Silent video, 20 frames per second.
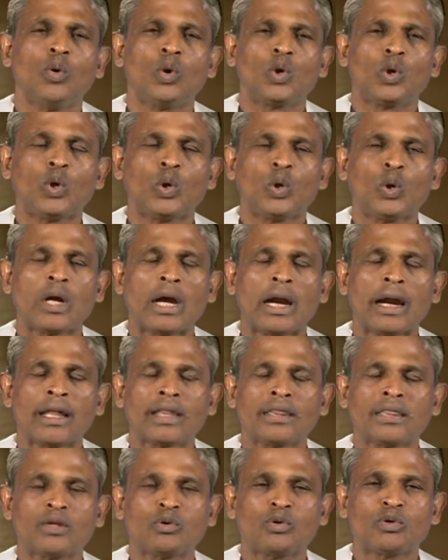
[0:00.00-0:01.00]
ஒரு
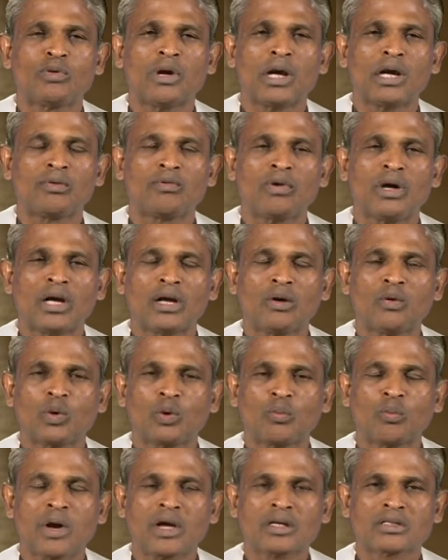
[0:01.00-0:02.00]
கடந்த ஒரு வாழ்வாக
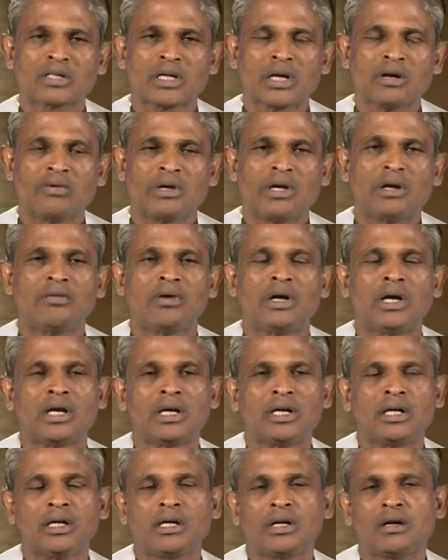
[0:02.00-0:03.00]
ஒரு பாஸ்கா
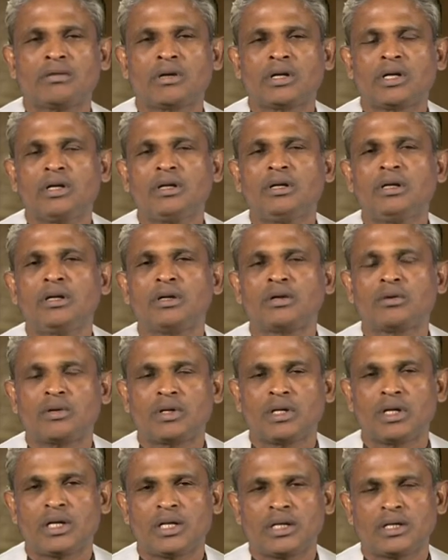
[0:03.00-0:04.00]
விழாவாக அவர்கள்
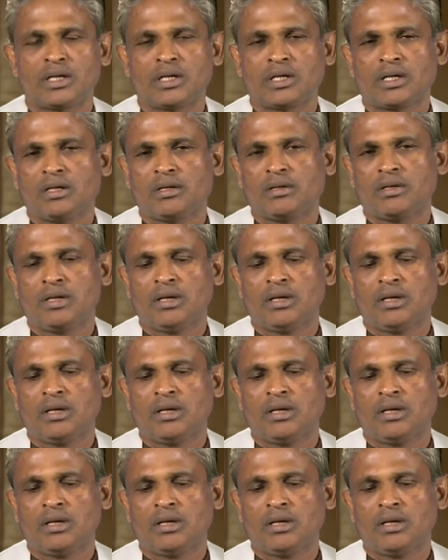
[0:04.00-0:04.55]
கொண்டாடினார்கள்